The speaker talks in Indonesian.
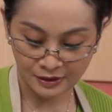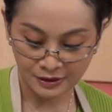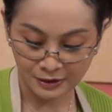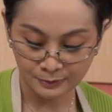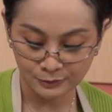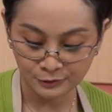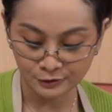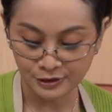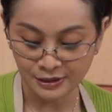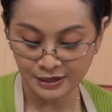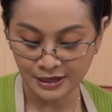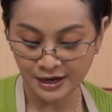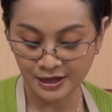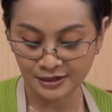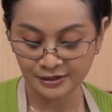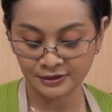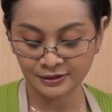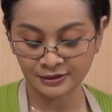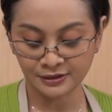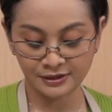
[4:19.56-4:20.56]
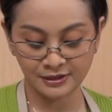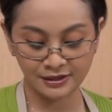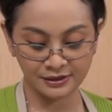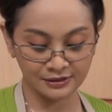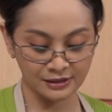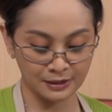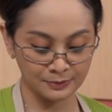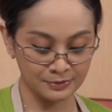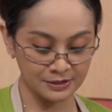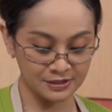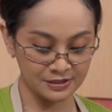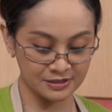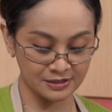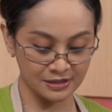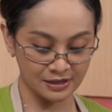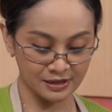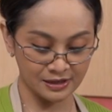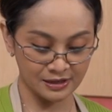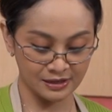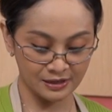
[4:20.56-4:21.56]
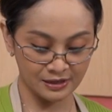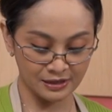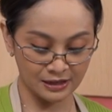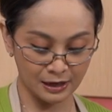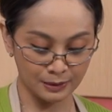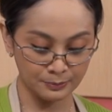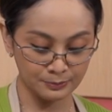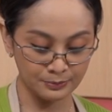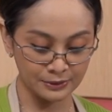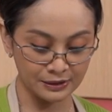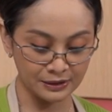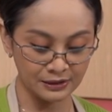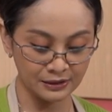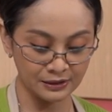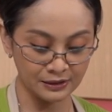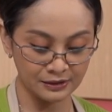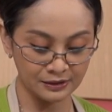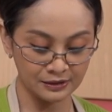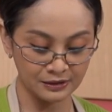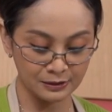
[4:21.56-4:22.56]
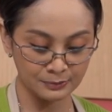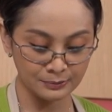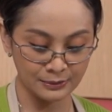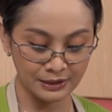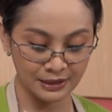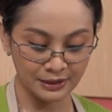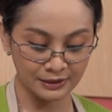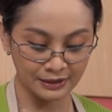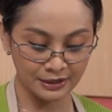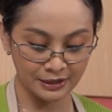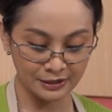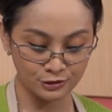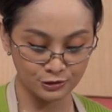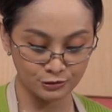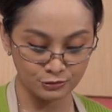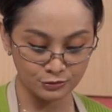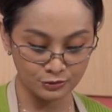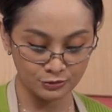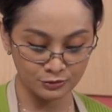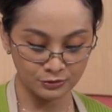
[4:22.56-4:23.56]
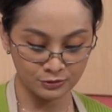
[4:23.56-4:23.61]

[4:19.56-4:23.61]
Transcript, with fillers: Kemudian kita bisa ambil lembaran keju,